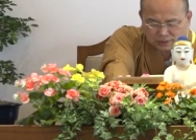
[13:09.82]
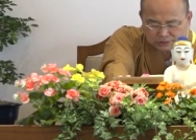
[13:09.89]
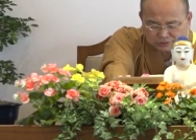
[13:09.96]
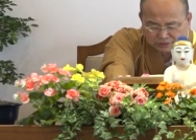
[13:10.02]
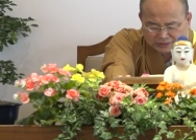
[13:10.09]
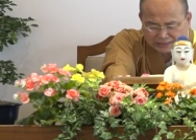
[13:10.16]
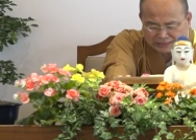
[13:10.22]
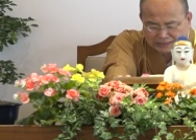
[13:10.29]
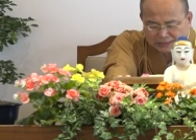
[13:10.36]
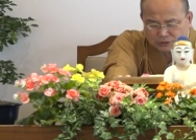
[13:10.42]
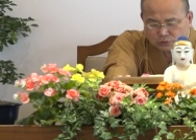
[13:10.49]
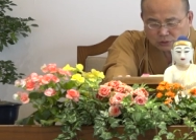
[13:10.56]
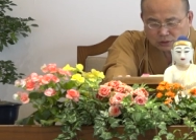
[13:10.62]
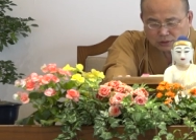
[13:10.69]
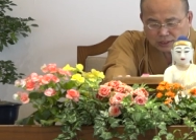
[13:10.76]
所以他这
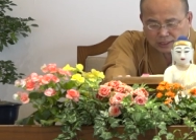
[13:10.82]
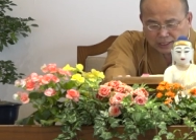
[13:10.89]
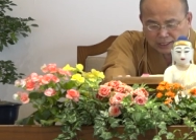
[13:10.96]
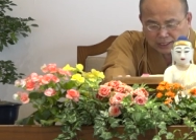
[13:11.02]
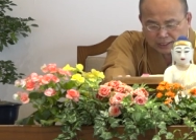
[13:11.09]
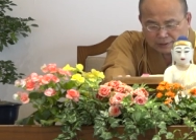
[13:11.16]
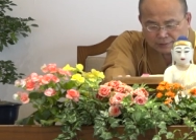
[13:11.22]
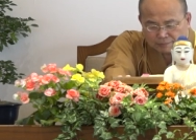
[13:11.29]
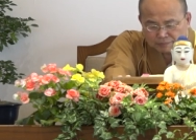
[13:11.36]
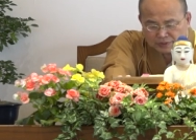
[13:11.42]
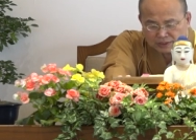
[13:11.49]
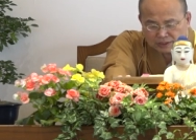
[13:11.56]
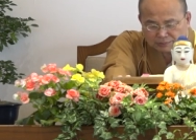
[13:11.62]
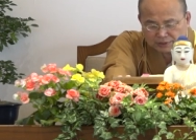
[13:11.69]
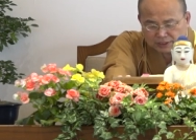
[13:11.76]
说啊，
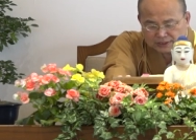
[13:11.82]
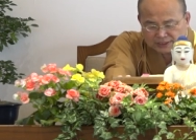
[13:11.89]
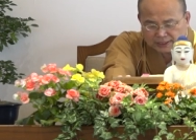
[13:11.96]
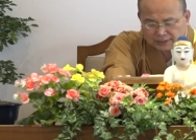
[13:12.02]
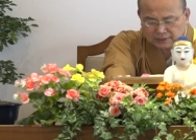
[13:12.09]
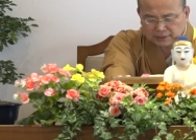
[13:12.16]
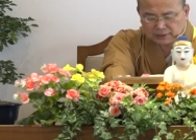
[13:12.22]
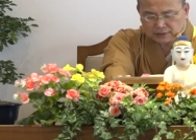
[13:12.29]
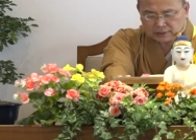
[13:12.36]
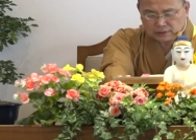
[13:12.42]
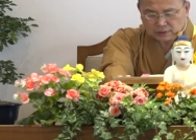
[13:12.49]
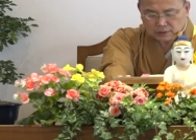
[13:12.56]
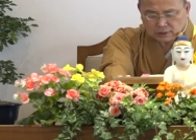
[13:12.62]
那么仙你，